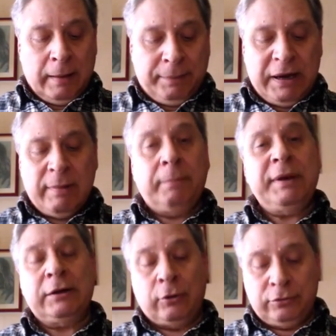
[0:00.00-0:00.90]
Dapprima
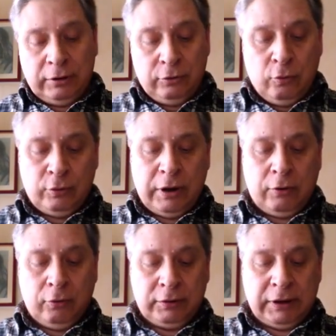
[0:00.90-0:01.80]
Pietro
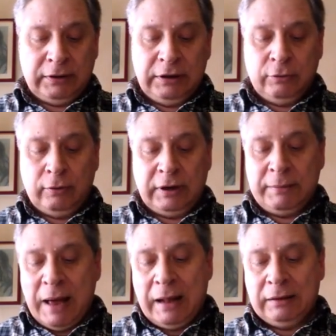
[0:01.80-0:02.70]
Giannone, Costantino
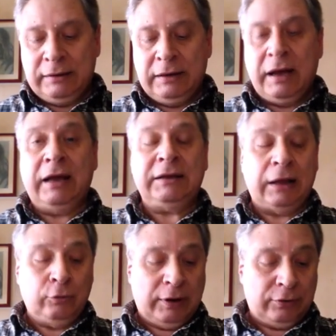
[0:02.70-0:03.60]
Grimaldi,
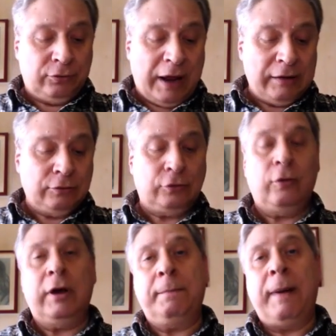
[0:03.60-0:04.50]
Gaetano
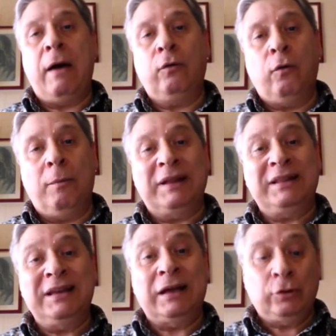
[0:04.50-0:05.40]
Argento e Paolo
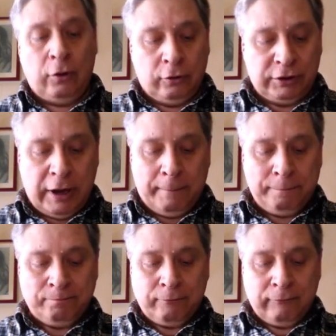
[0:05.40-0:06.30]
Mattia Doria,